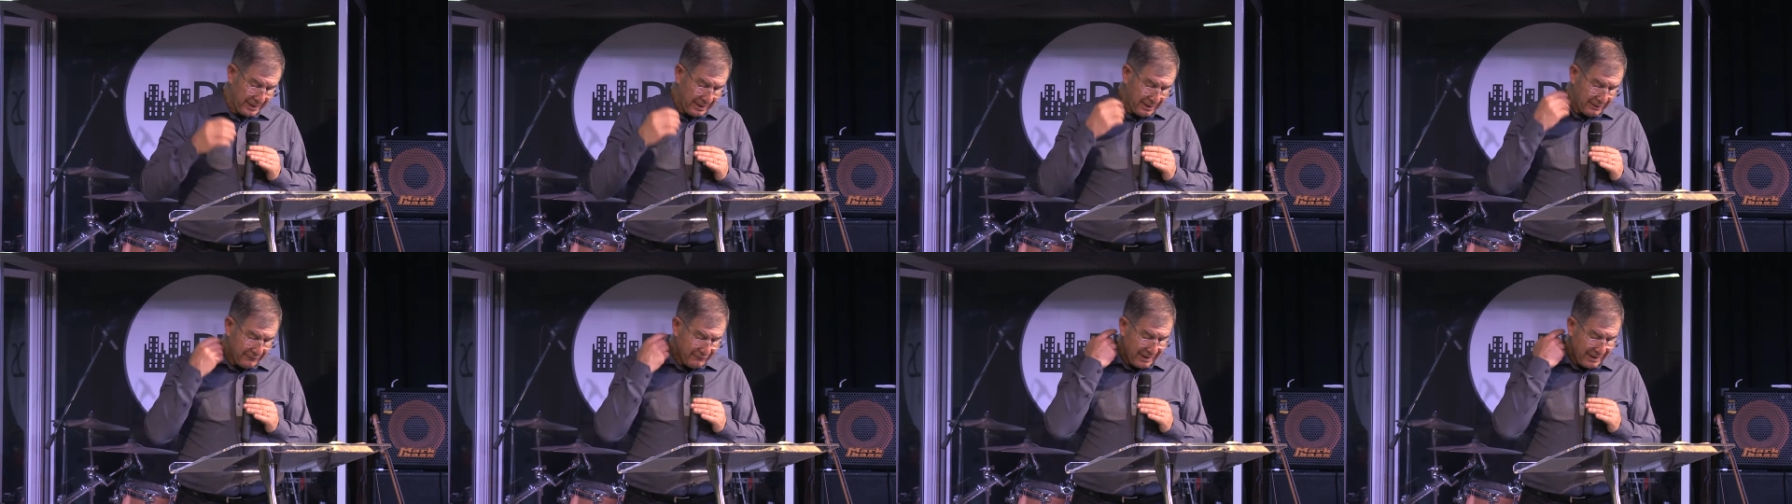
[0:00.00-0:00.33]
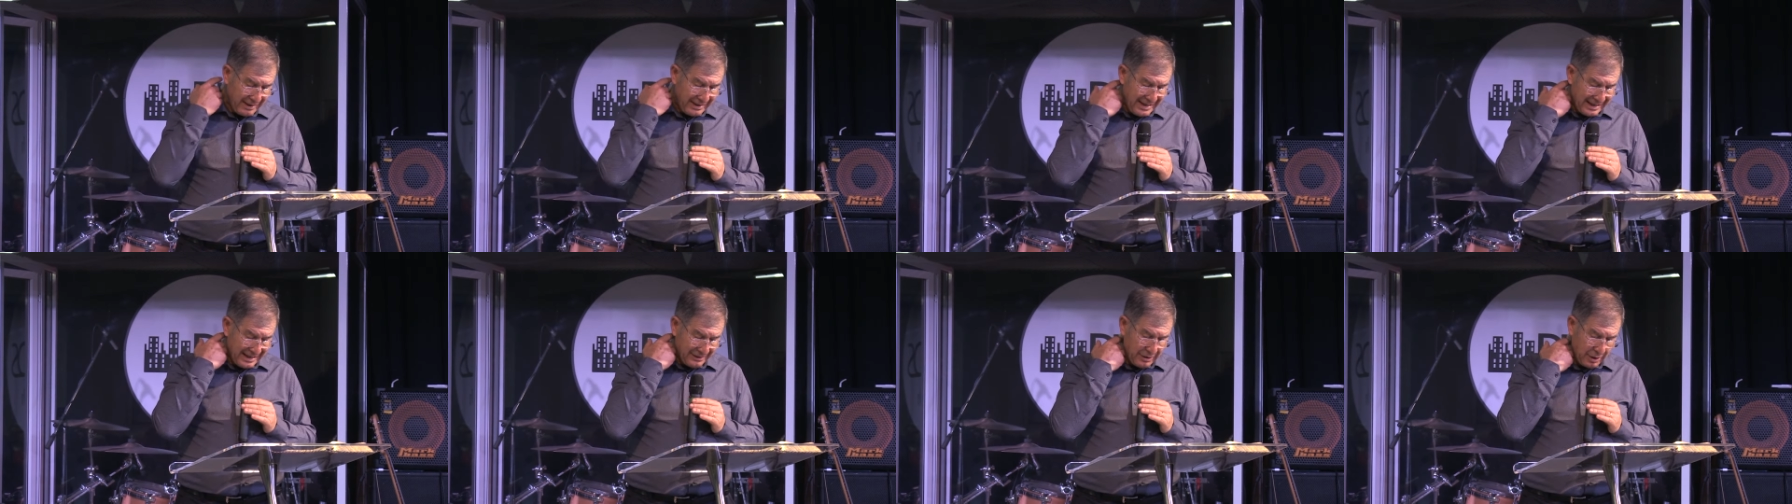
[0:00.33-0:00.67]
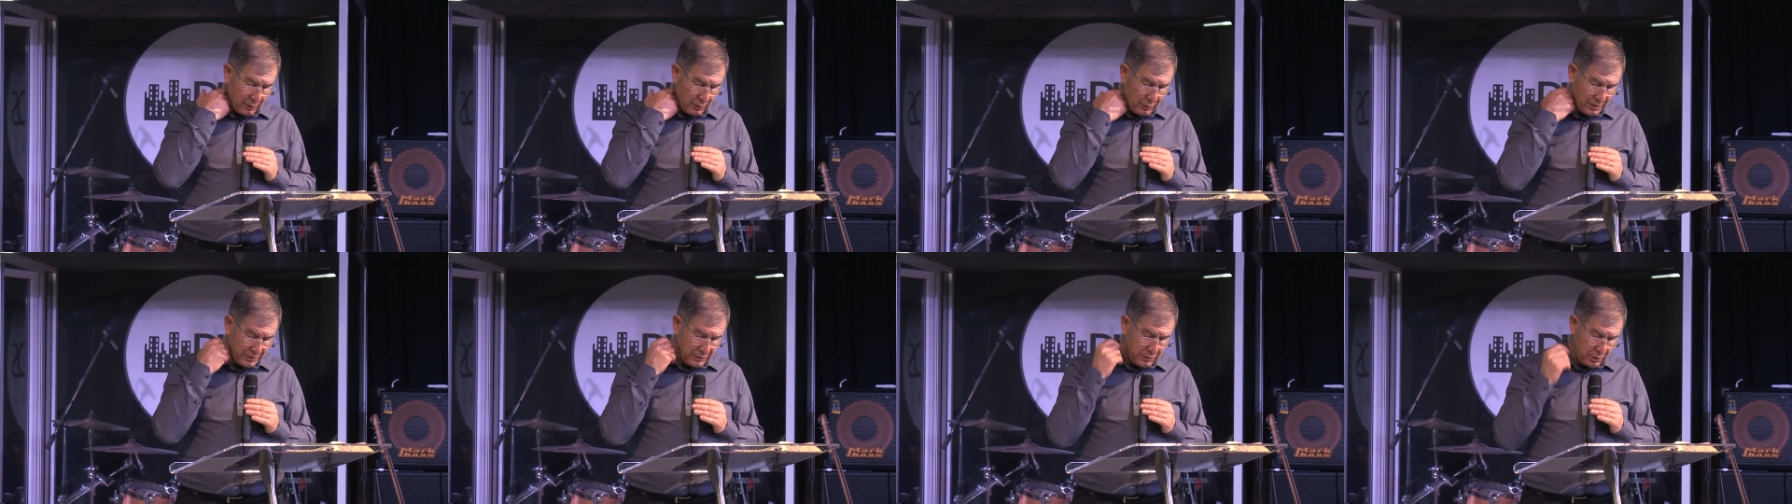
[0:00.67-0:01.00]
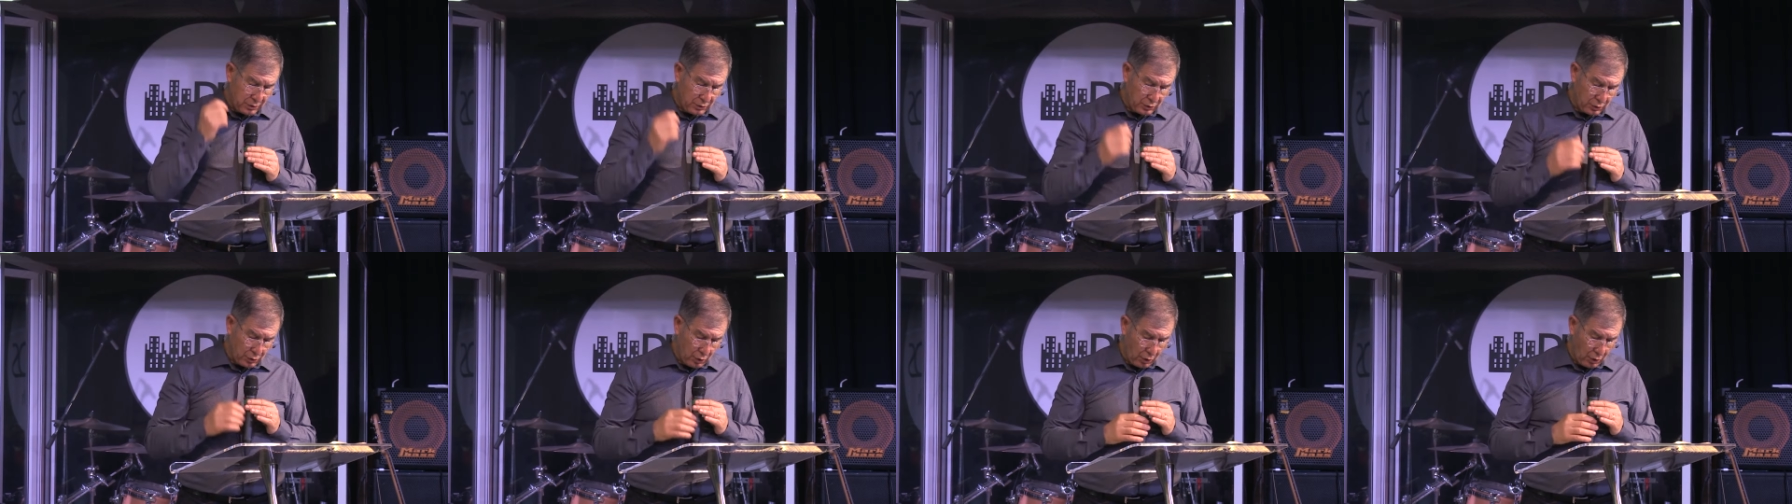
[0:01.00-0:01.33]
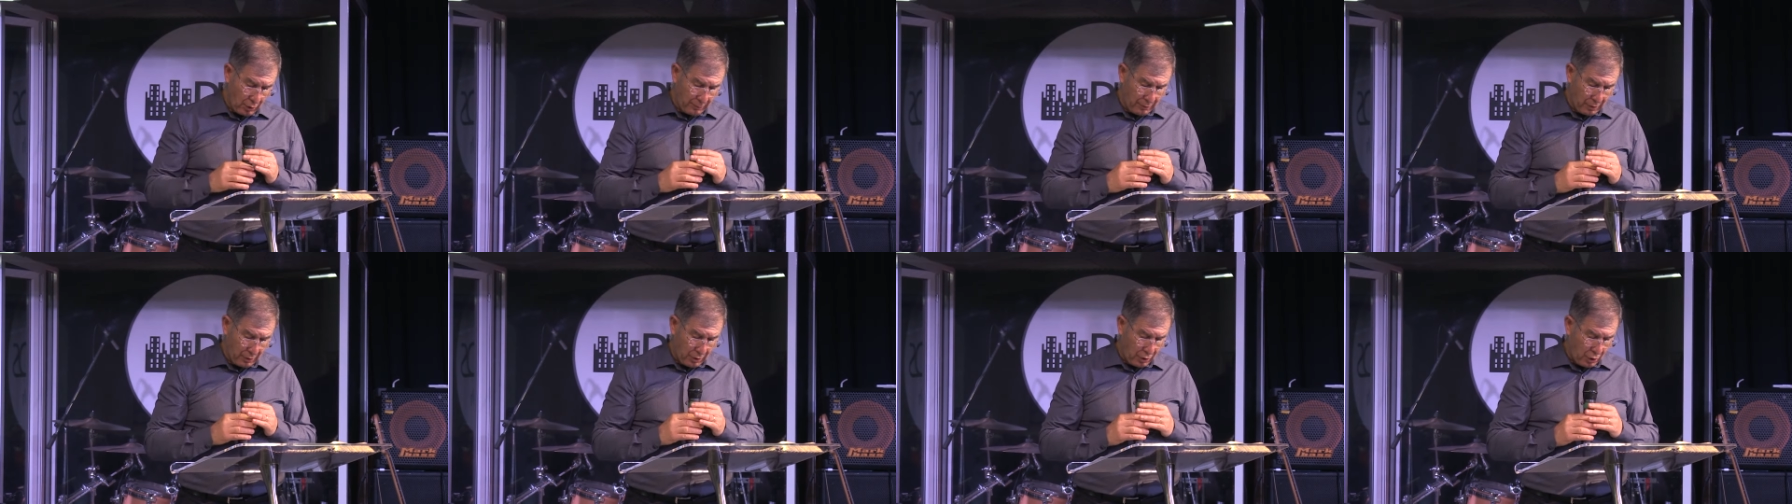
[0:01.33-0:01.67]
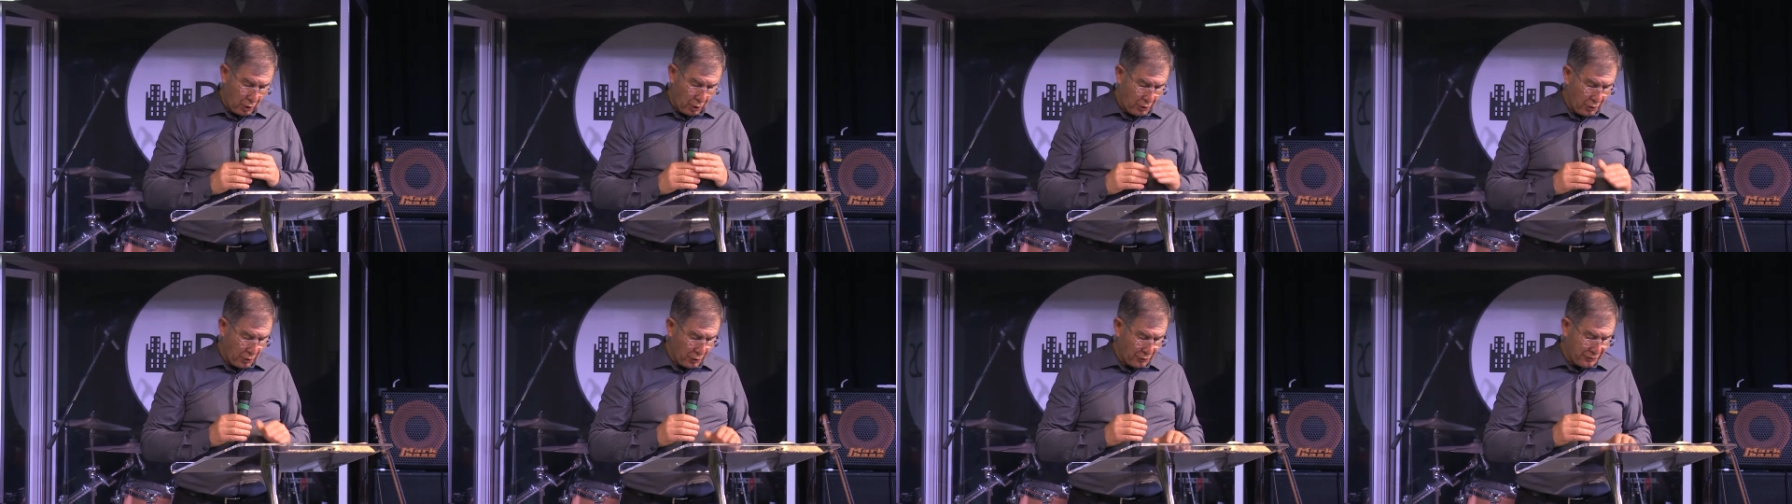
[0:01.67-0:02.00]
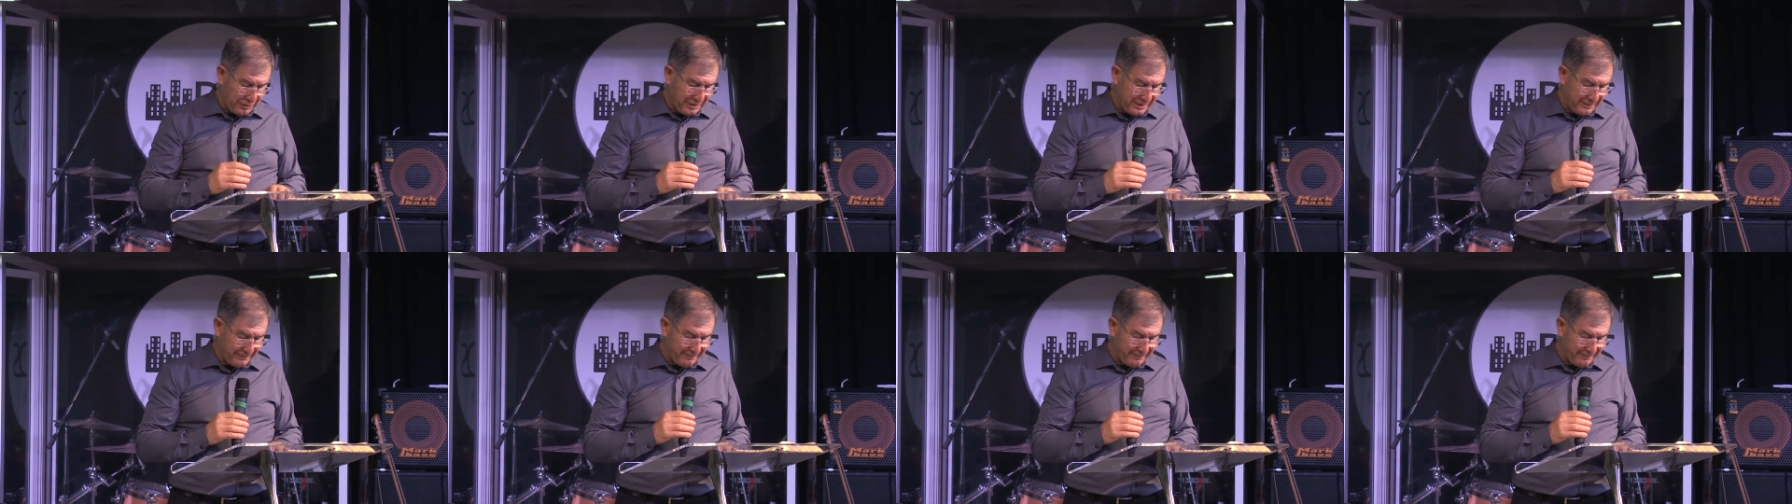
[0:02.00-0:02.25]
vegliando a questo scopo con ogni